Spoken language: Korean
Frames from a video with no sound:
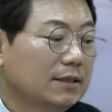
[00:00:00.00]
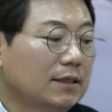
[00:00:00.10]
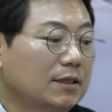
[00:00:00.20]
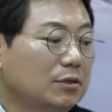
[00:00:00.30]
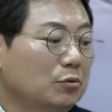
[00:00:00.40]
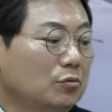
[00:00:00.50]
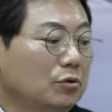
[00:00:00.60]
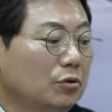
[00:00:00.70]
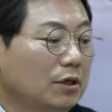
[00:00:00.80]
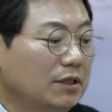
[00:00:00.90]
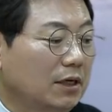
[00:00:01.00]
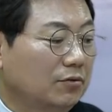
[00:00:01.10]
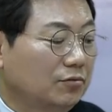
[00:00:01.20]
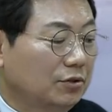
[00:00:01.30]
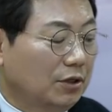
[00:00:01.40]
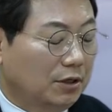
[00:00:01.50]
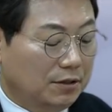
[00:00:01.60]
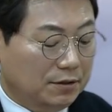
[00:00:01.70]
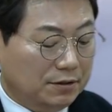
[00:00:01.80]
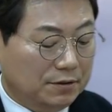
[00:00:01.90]
상대체 속도는 정확치 않고요.
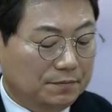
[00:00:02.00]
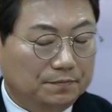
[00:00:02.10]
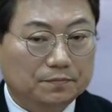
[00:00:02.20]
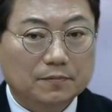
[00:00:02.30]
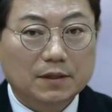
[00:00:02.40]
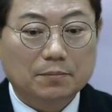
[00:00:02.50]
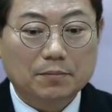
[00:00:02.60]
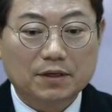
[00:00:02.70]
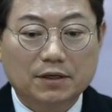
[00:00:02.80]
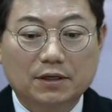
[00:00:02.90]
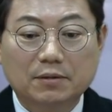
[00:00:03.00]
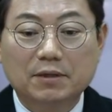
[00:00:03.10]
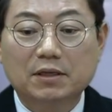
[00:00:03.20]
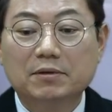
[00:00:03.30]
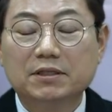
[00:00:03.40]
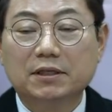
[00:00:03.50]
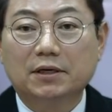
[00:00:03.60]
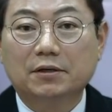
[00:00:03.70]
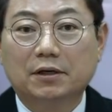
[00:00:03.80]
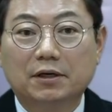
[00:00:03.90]
이럴 때몇
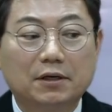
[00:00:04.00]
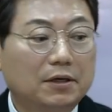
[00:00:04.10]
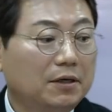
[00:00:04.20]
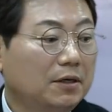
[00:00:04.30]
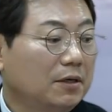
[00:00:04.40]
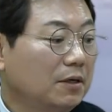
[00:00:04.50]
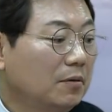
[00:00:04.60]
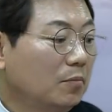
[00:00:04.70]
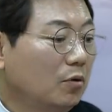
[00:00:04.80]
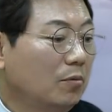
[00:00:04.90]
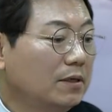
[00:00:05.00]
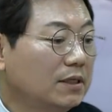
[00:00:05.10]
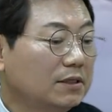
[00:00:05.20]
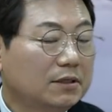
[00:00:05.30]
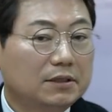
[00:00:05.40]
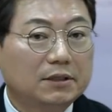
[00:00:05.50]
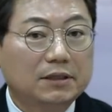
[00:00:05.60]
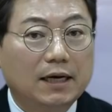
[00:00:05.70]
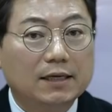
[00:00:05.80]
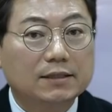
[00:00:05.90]
때몇인가요?
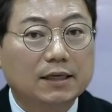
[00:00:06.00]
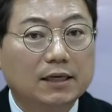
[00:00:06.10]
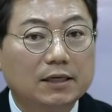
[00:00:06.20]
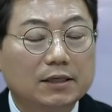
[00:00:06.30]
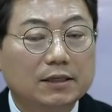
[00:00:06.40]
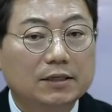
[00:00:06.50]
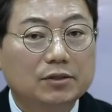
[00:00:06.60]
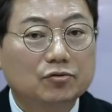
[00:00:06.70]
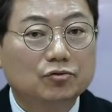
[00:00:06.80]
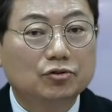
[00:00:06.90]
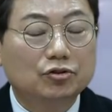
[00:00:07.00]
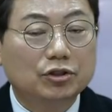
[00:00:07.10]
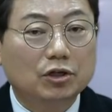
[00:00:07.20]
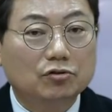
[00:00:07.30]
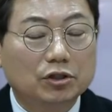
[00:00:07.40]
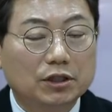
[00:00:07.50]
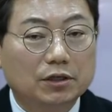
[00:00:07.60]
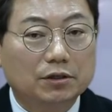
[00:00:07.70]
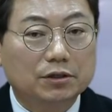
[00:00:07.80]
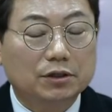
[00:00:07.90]
보험회사에서는 항상 우측차
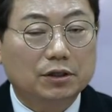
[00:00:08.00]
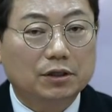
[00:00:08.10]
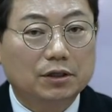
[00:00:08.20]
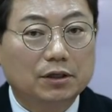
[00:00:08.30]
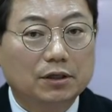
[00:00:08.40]
우선이라고 그랬죠.